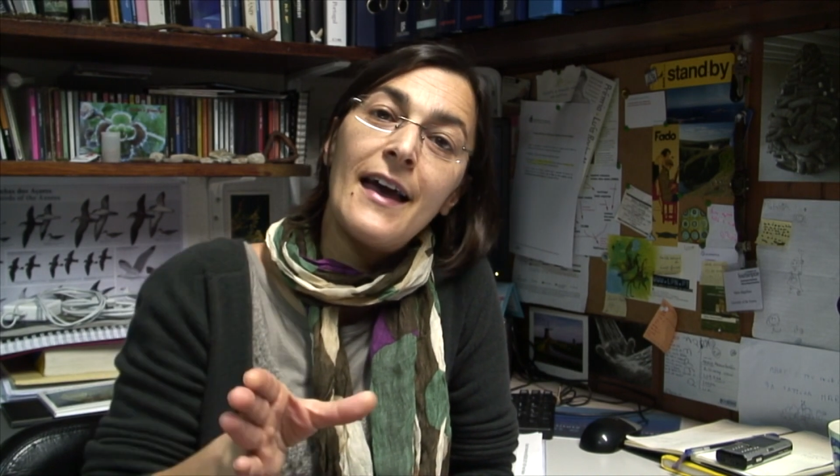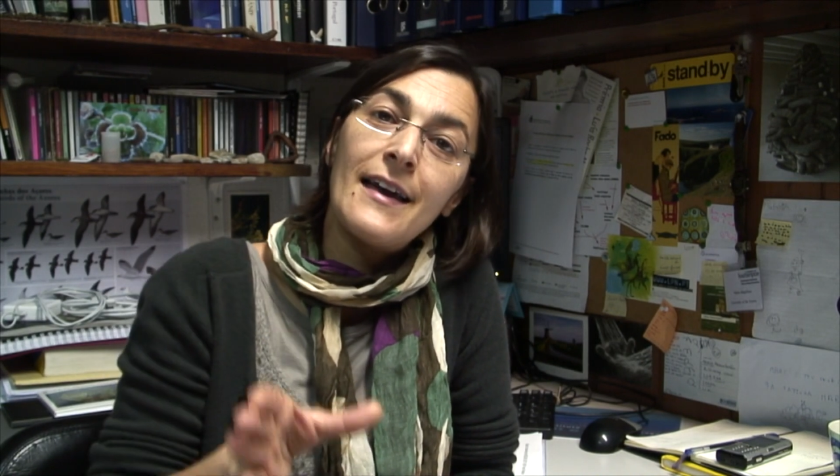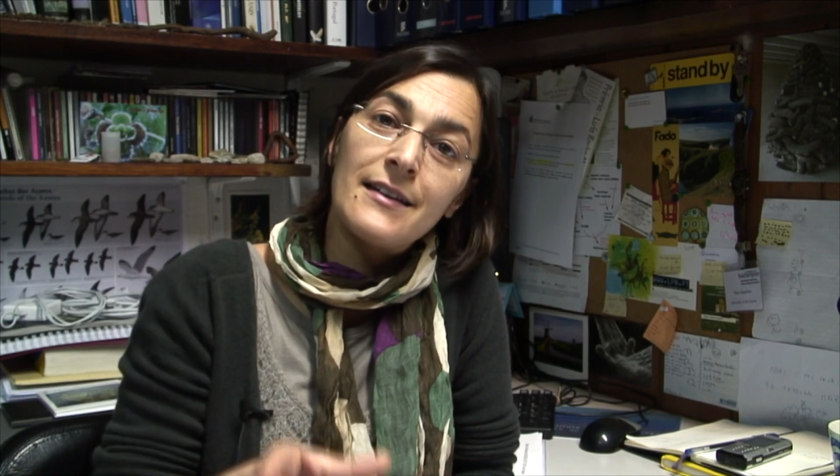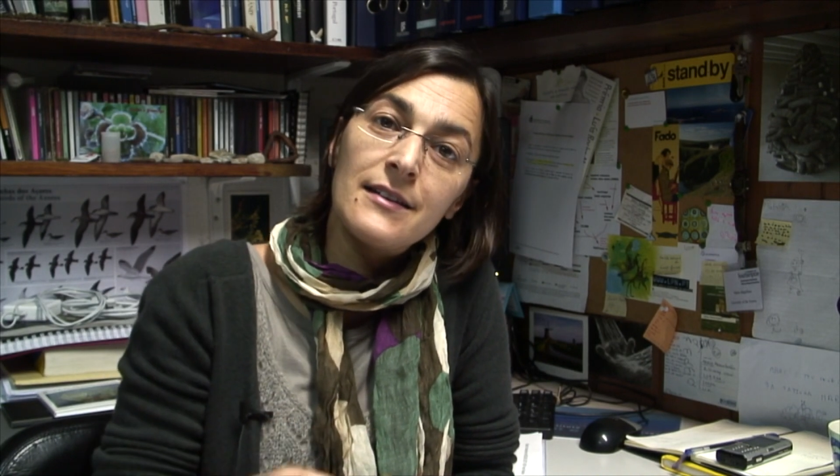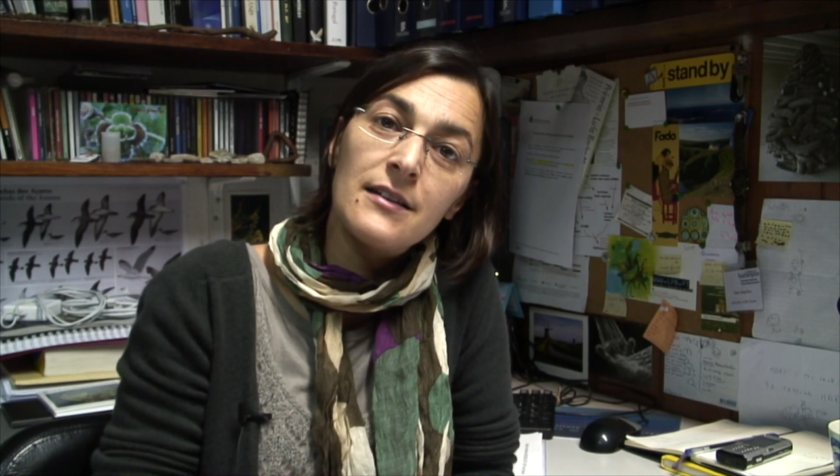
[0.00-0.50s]

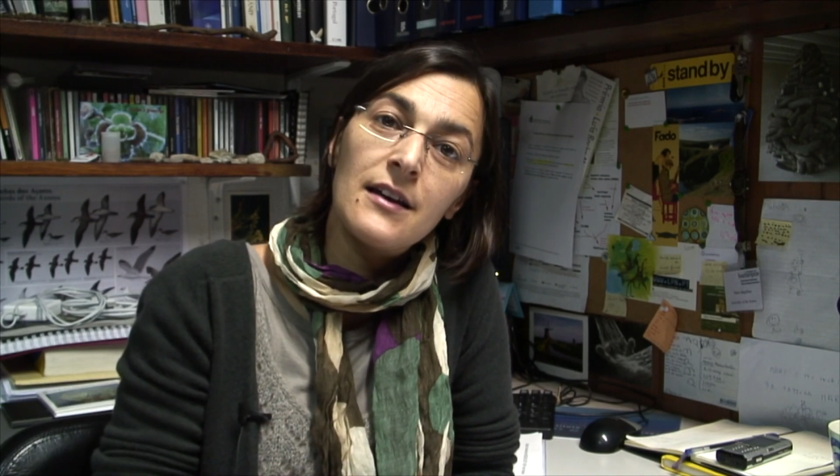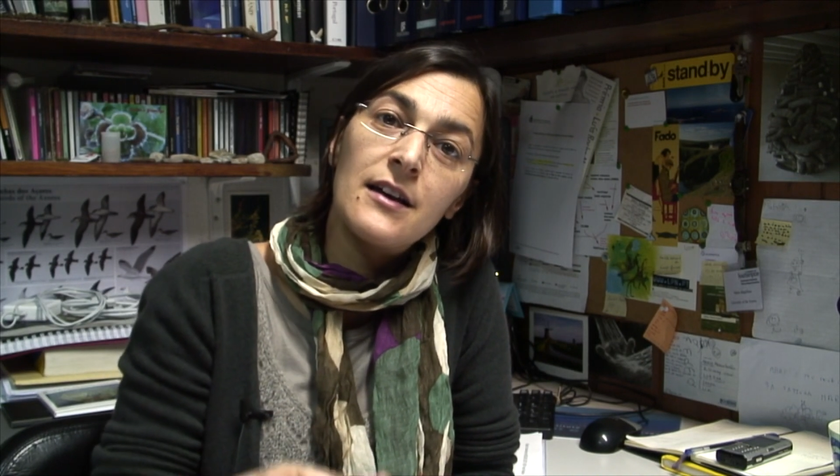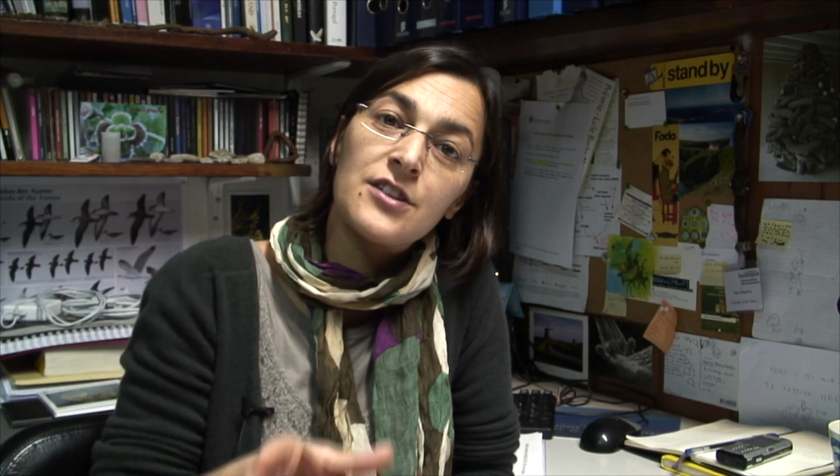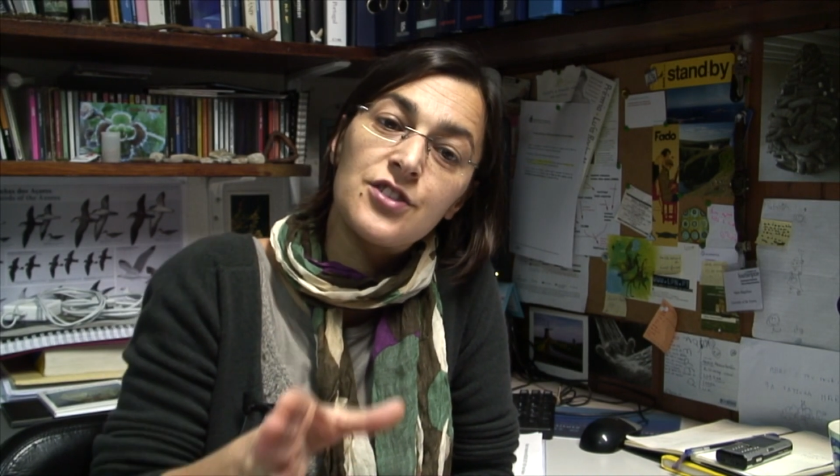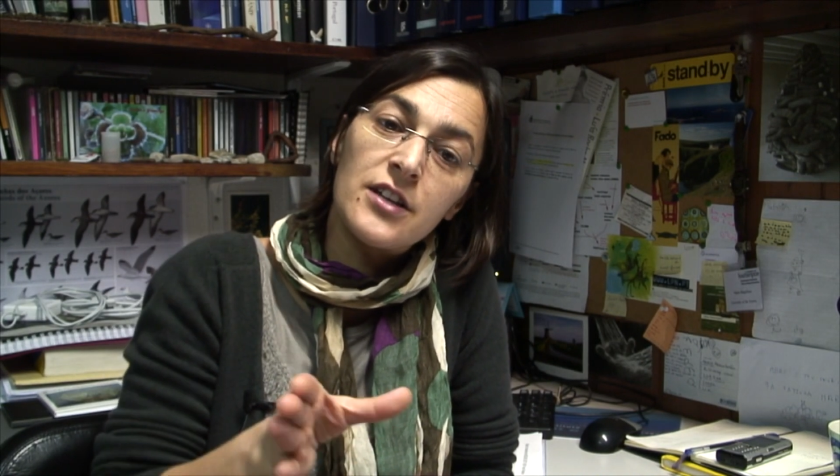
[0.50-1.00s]
é que
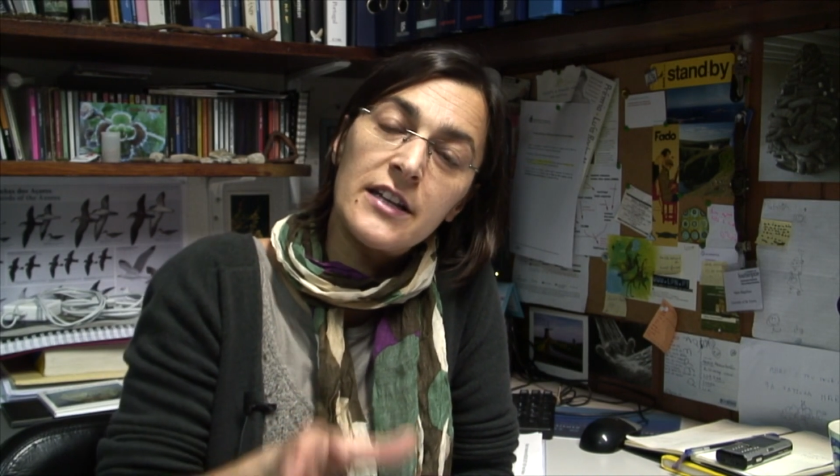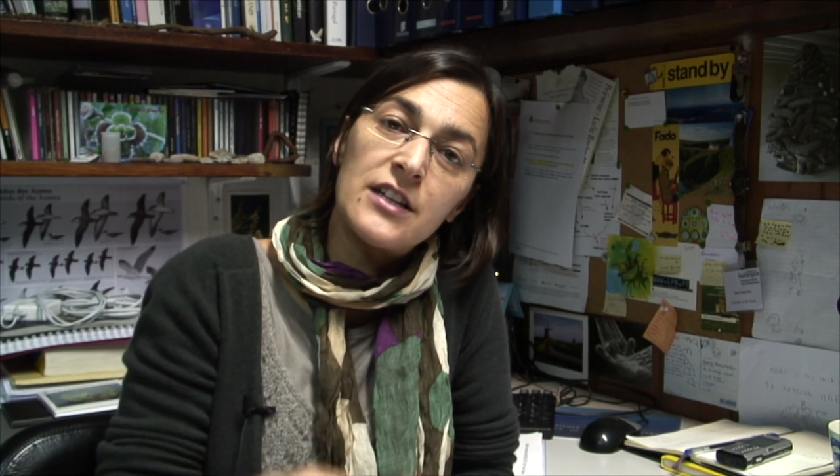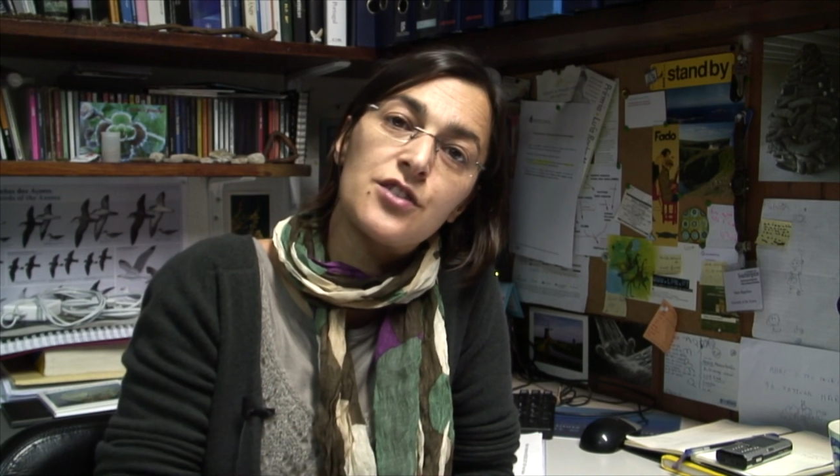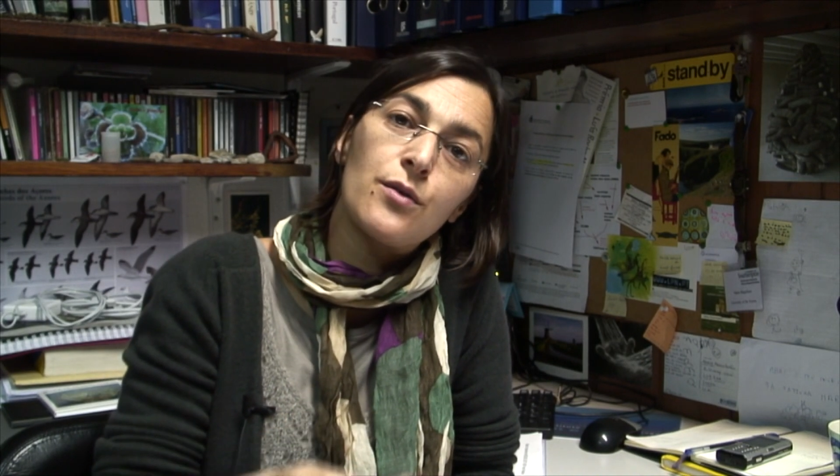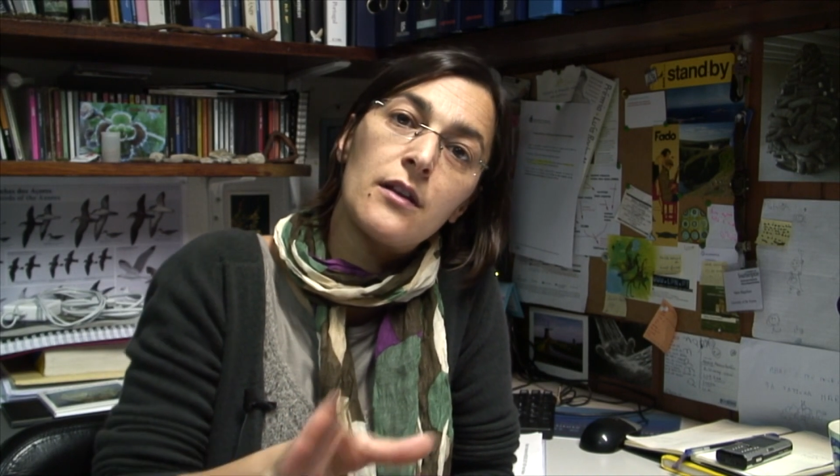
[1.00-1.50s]
as
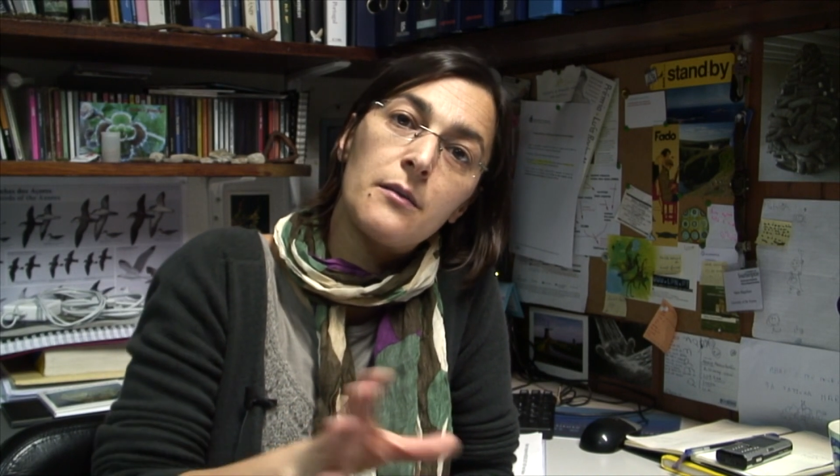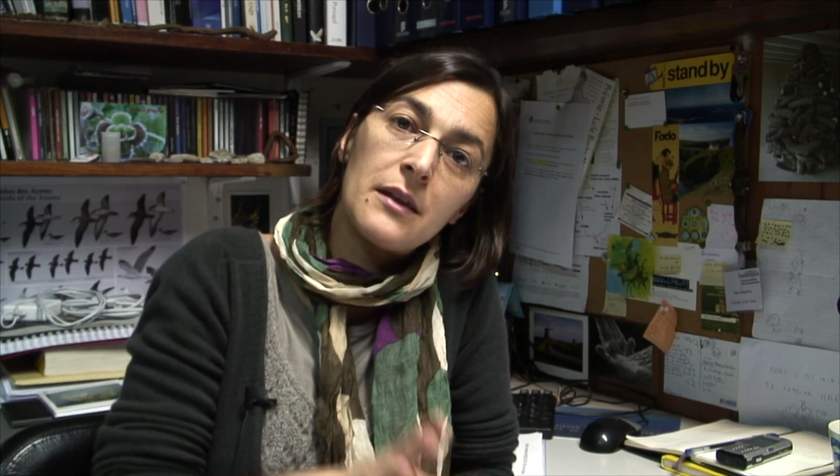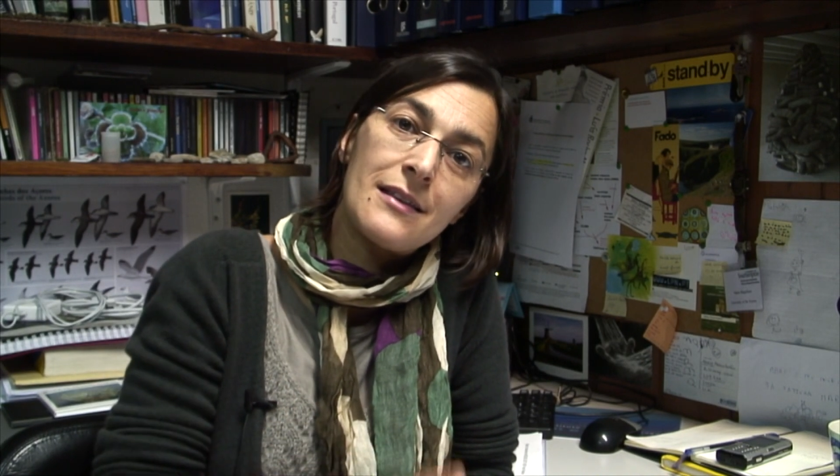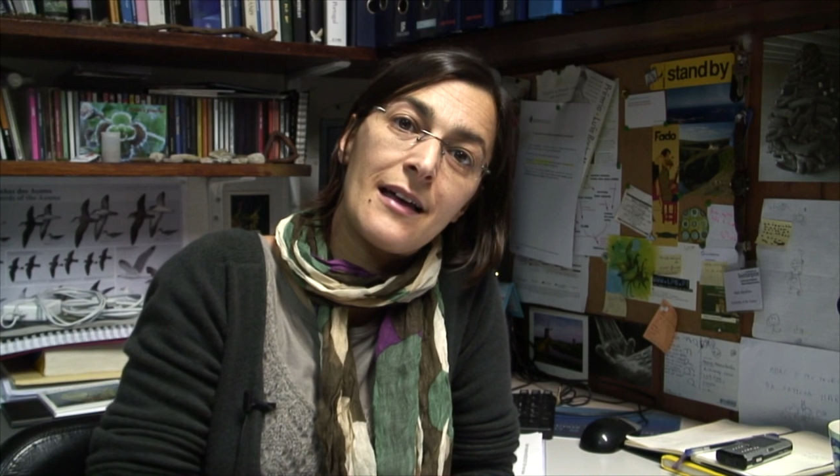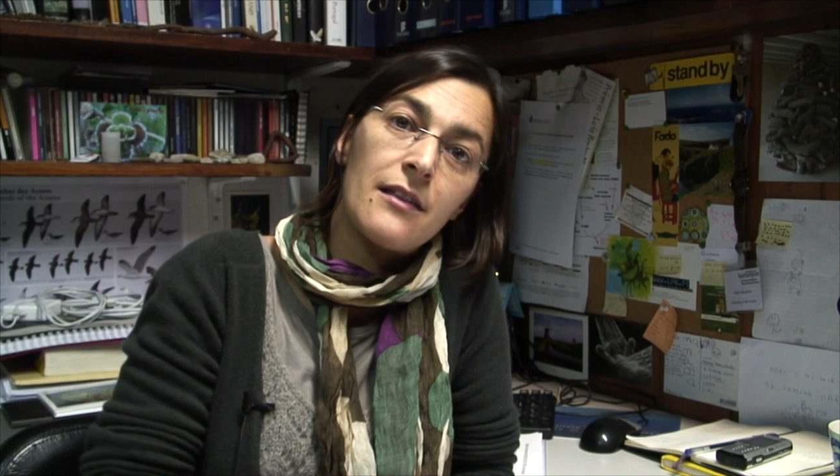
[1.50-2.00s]
crias são
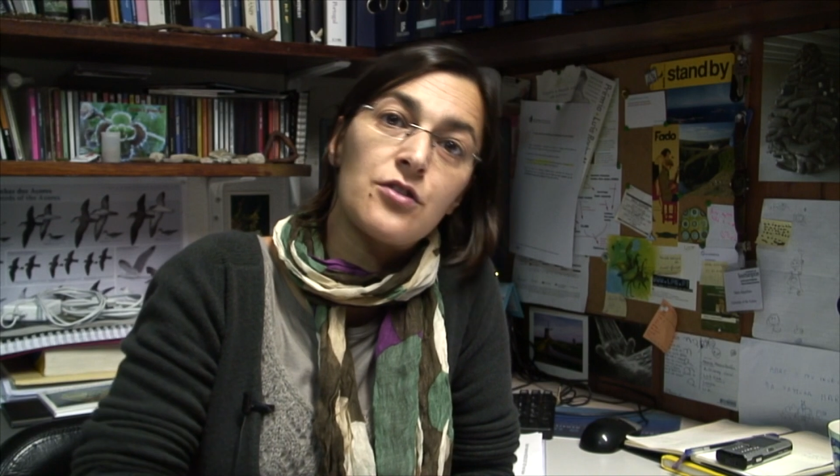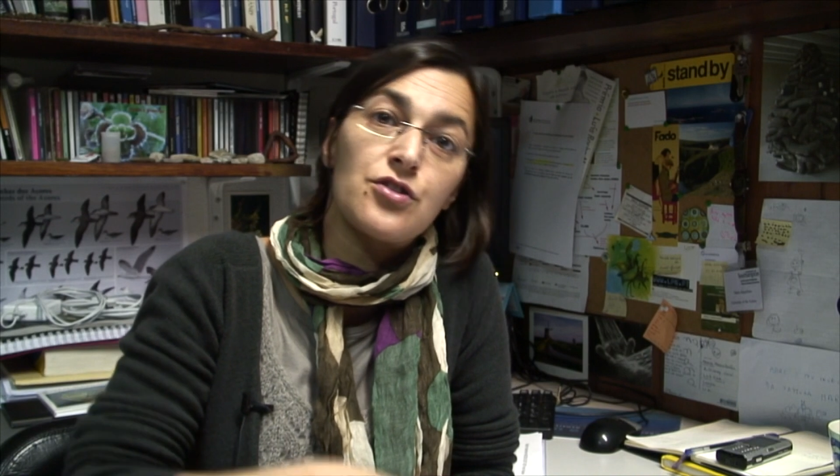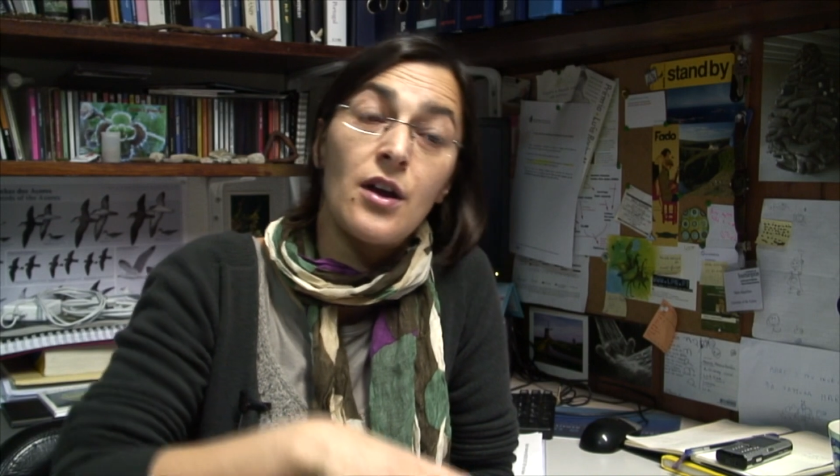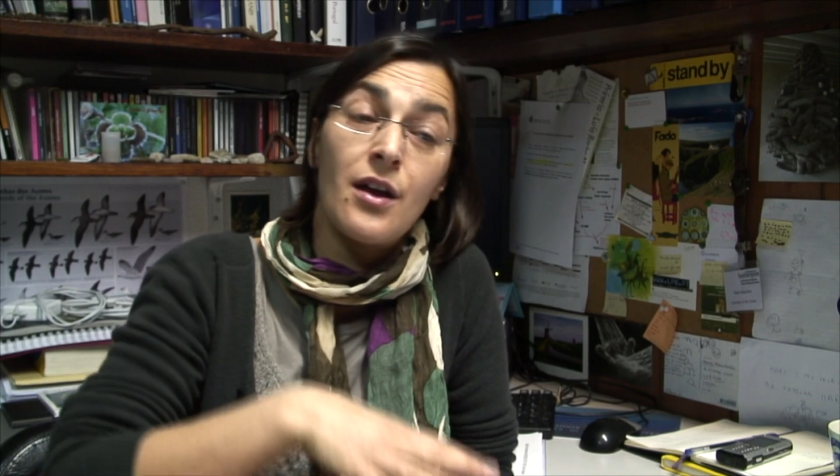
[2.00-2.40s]
alimentadas